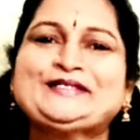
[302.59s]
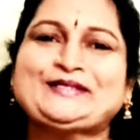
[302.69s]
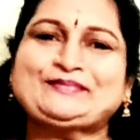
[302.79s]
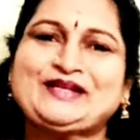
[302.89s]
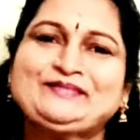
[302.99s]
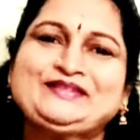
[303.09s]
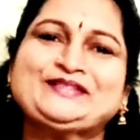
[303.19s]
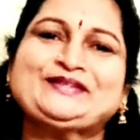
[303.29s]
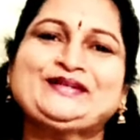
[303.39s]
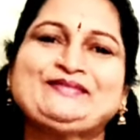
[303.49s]
సబ్స్క్రైబ్
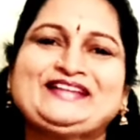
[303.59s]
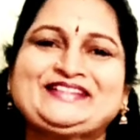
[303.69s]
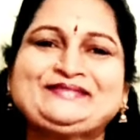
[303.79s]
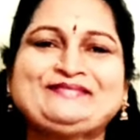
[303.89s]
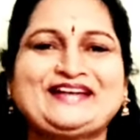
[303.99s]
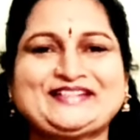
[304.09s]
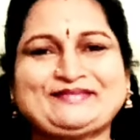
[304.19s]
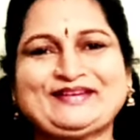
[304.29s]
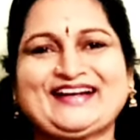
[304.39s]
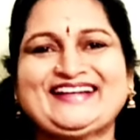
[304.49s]
చేసుకోవడం మాత్రం
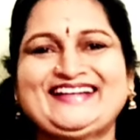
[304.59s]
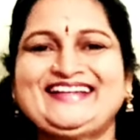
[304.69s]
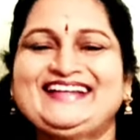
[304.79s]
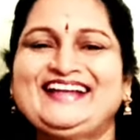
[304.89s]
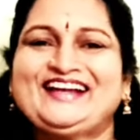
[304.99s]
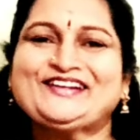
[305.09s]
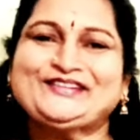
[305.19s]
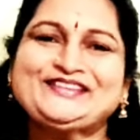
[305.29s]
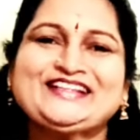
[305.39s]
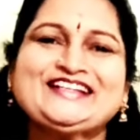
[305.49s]
మర్చిపోకండి
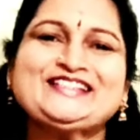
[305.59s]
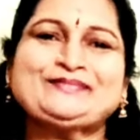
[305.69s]
కొత్తగా